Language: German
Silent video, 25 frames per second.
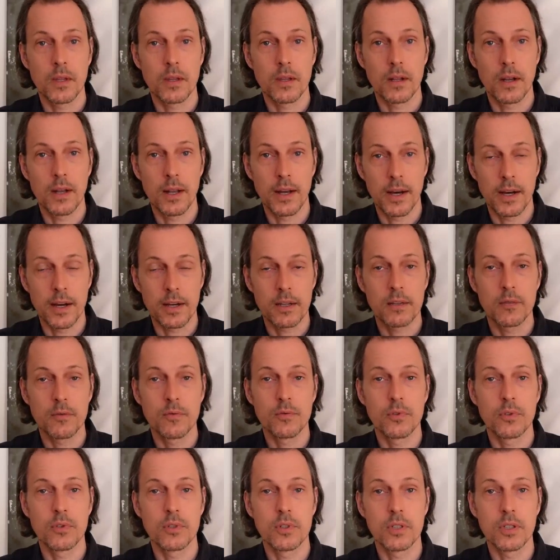Lage
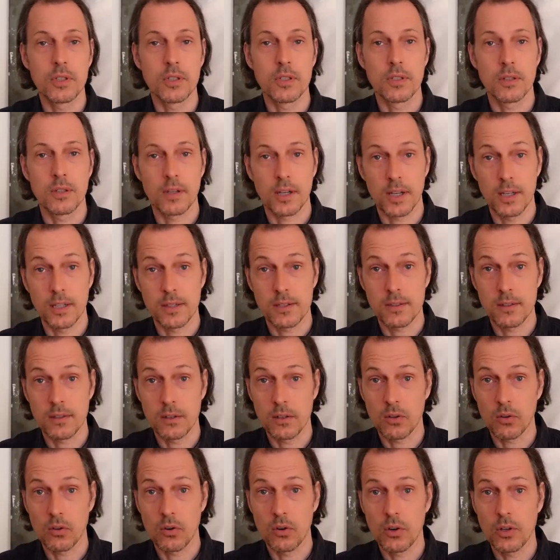für die
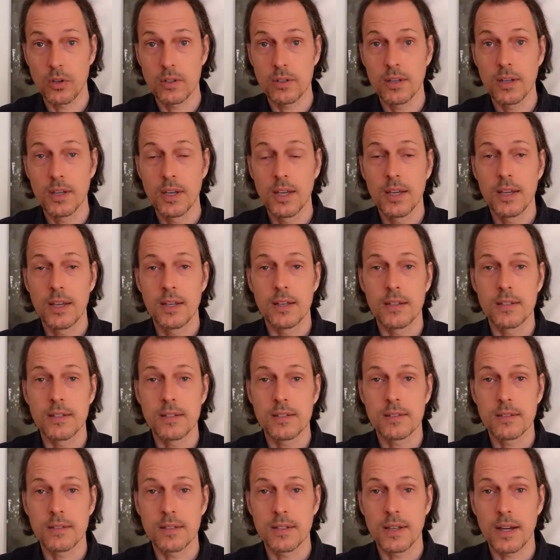Reinszenierung heute
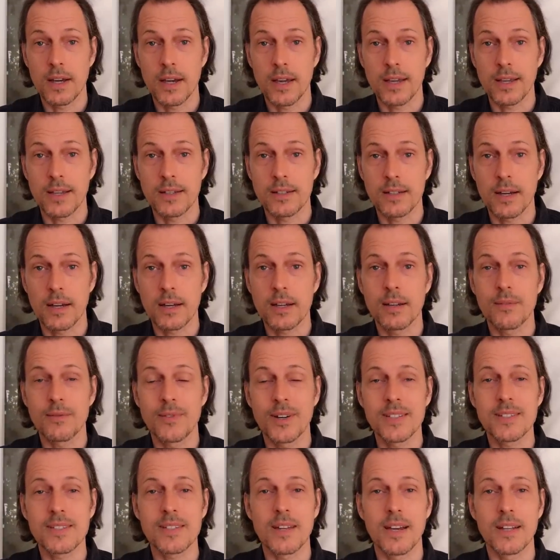ist ein Gedanke,
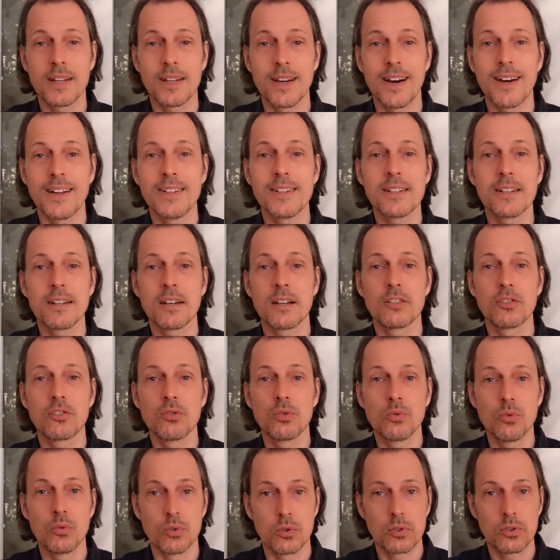was ein anderer
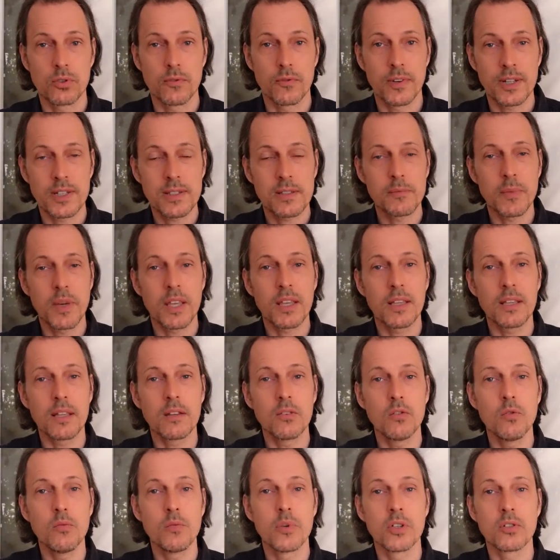tut, was mein
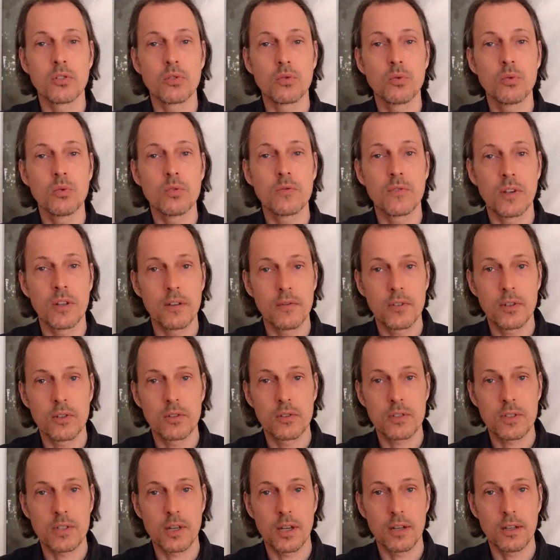Gegenüber tut, wenn wir
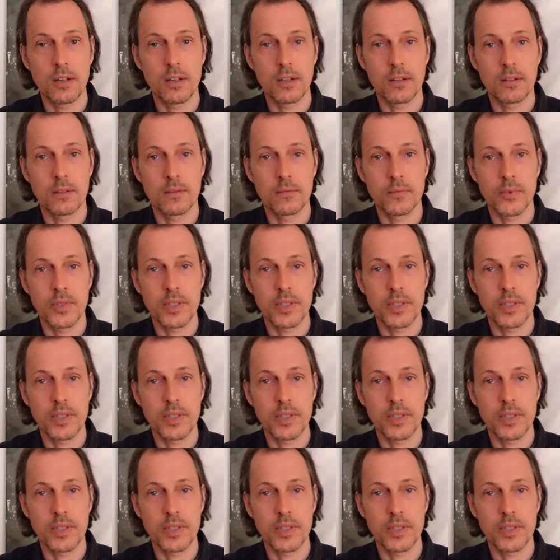uns annähern.